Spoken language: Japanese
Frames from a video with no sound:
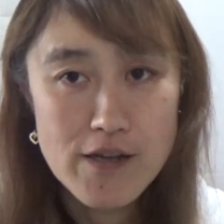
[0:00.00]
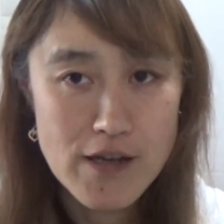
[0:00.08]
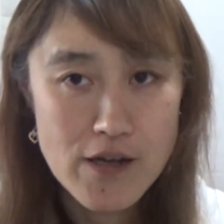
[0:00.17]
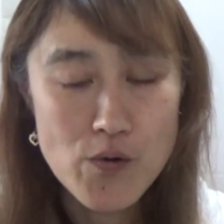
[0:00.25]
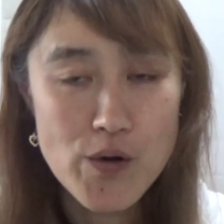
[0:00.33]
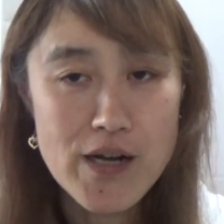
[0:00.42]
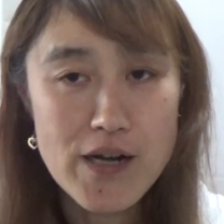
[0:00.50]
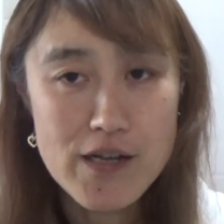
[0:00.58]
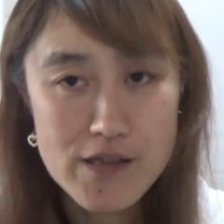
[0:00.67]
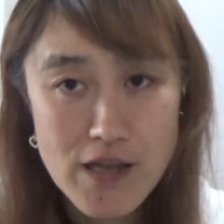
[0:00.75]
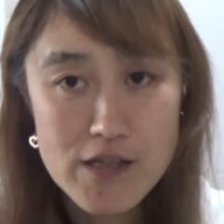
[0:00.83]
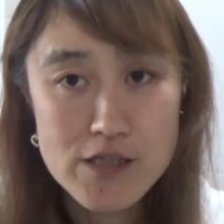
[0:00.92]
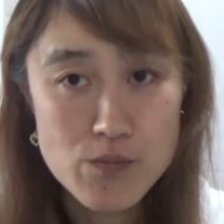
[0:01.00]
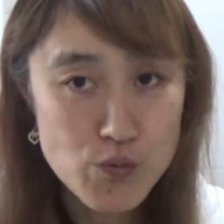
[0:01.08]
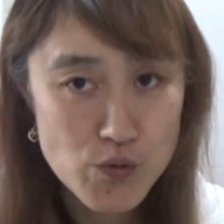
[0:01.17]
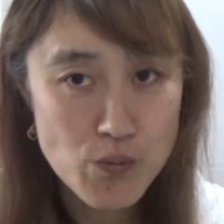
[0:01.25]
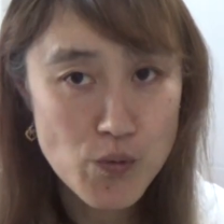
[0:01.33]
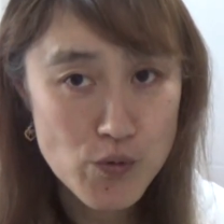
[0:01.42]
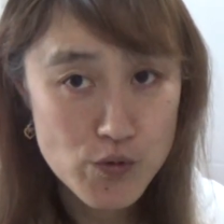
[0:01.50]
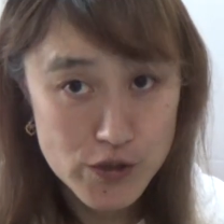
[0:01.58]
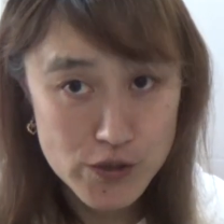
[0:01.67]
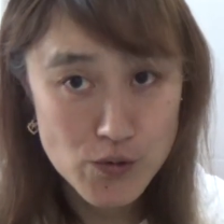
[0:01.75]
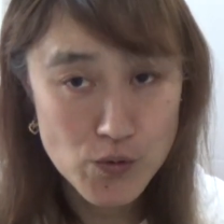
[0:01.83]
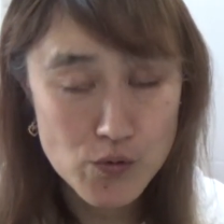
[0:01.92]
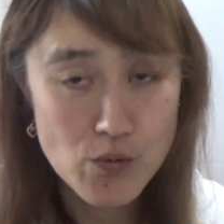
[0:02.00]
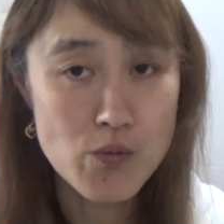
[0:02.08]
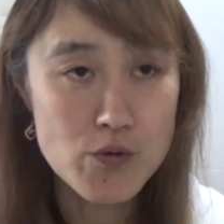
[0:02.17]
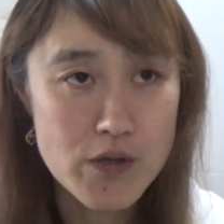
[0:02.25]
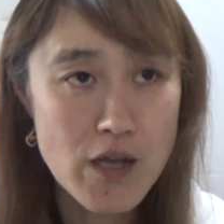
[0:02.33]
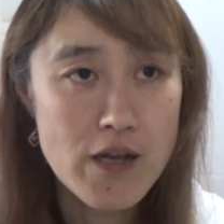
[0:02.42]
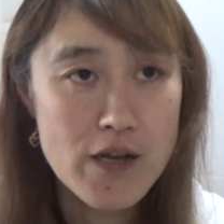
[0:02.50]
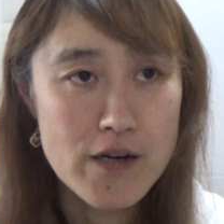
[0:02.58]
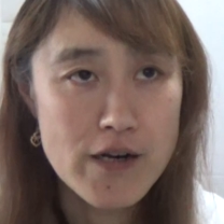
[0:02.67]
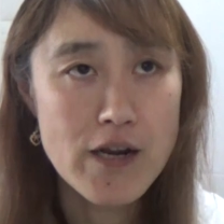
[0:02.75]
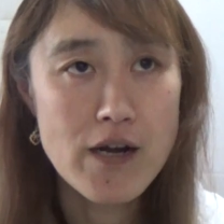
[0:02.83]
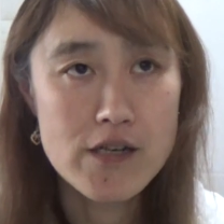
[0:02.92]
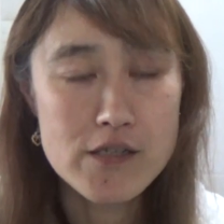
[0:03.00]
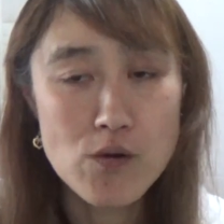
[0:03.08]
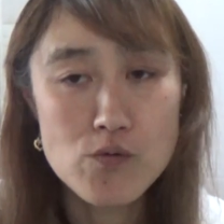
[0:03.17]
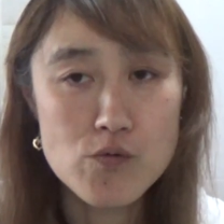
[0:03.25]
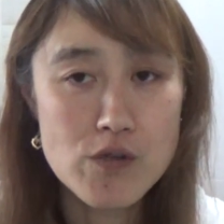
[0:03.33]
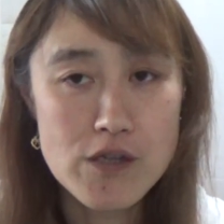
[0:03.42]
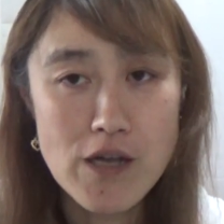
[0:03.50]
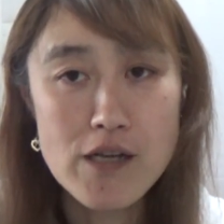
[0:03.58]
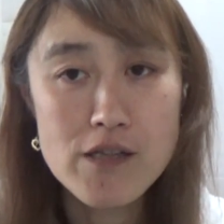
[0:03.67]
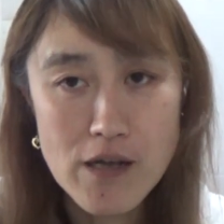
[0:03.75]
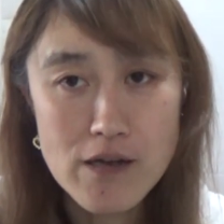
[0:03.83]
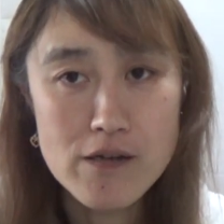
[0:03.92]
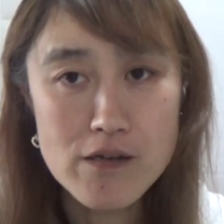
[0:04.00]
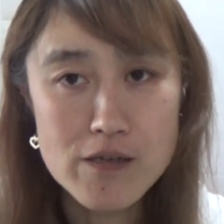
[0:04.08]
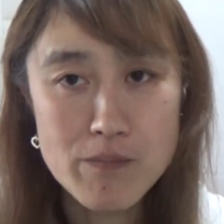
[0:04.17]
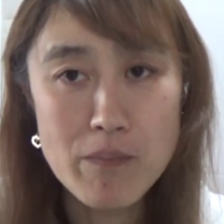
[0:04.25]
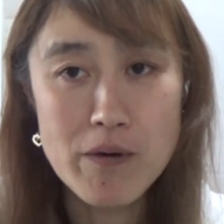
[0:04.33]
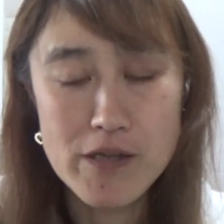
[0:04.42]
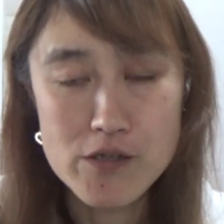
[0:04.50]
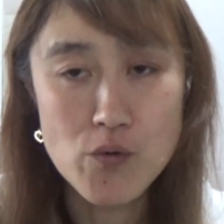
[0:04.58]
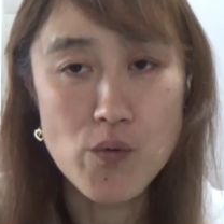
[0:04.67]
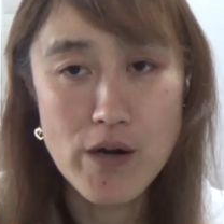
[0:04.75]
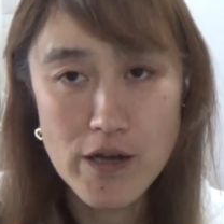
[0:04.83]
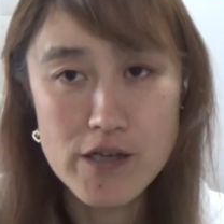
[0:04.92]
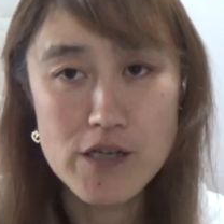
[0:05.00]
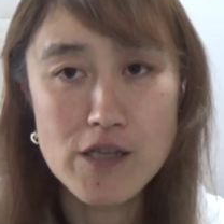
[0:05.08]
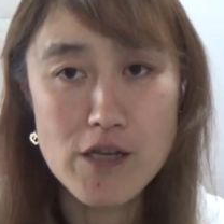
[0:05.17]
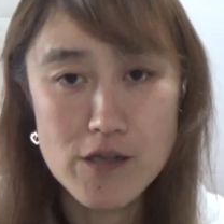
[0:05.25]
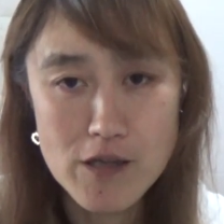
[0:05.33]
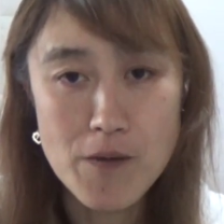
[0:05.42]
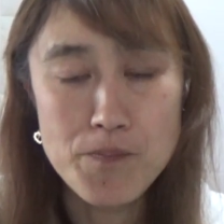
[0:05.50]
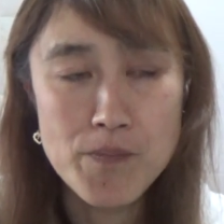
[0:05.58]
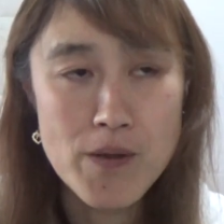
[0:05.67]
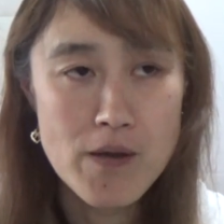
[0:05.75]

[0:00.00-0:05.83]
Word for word: え声かけて自分のものにしようと思って恋愛したことってないねん。今まで生涯生きてきて。